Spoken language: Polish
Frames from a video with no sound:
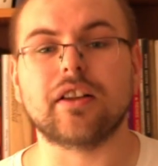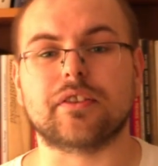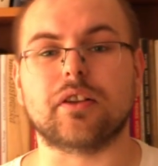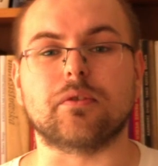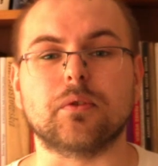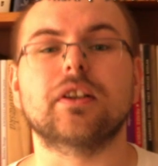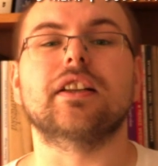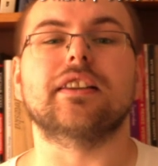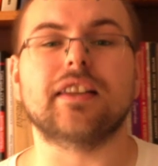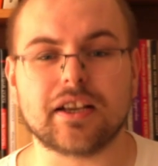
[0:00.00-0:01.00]
Znowu,
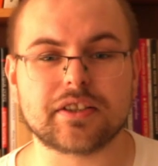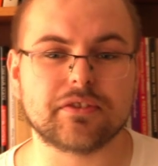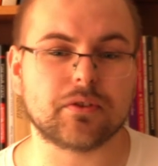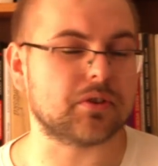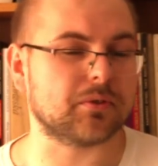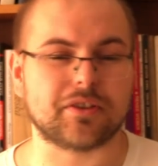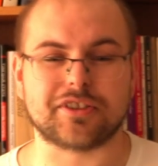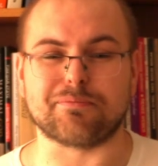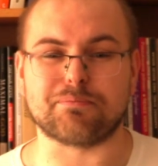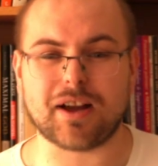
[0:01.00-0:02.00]
na żywo szykuje
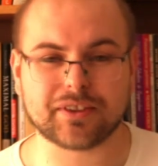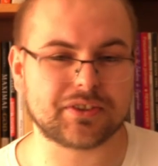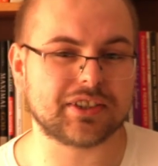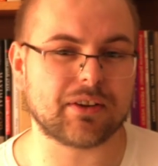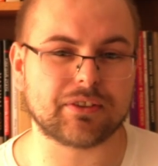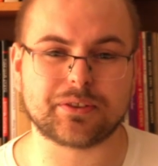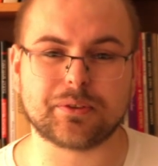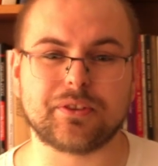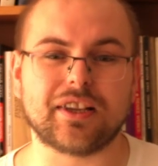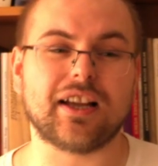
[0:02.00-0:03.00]
się bardzo ciekawa
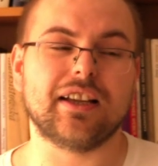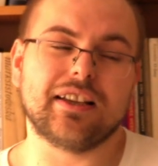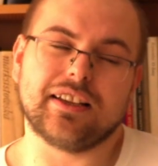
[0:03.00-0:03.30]
dyskusja.